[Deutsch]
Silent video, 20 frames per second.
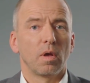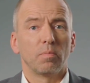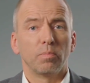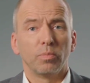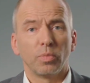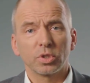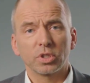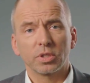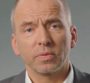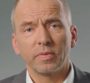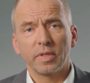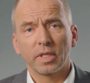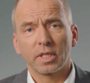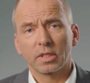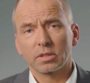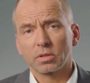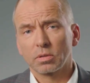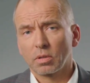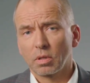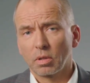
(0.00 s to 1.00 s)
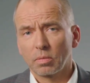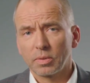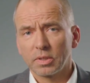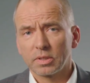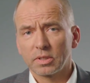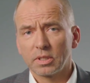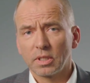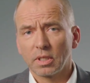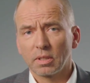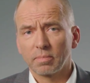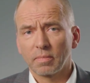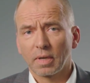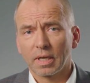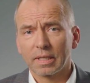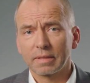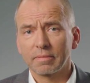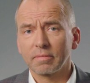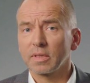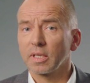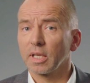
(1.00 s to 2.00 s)
Müssen wir das so kompliziert
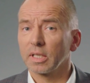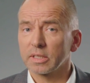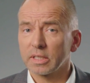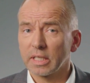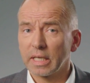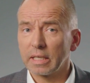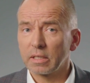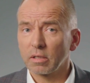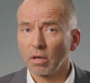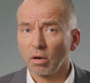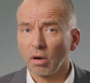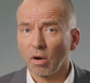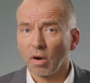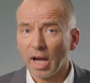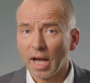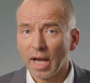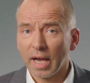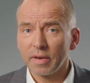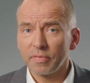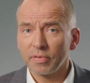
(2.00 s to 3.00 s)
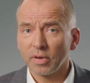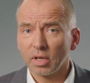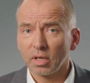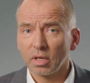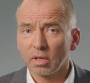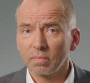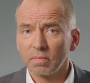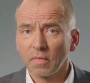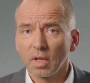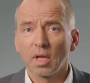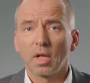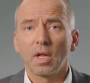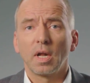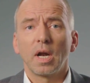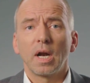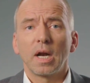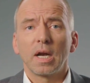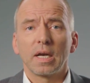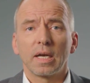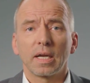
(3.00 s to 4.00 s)
machen? Das geht doch auch einfacher.
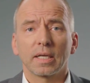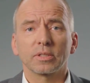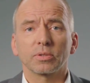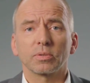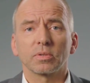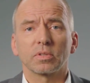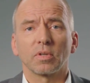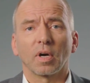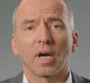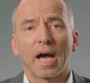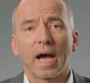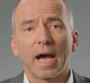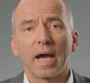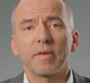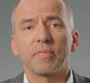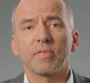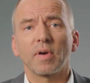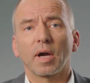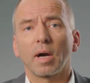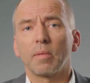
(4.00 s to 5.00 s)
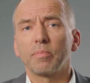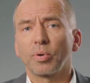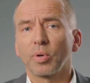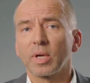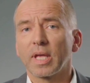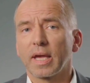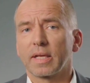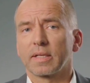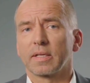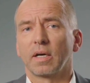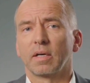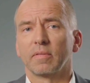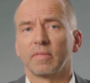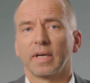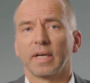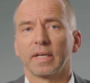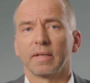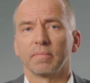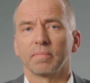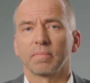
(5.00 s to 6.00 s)
Lass uns doch einfach am Projekt
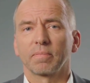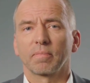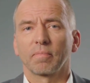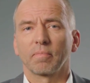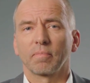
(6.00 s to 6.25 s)
arbeiten.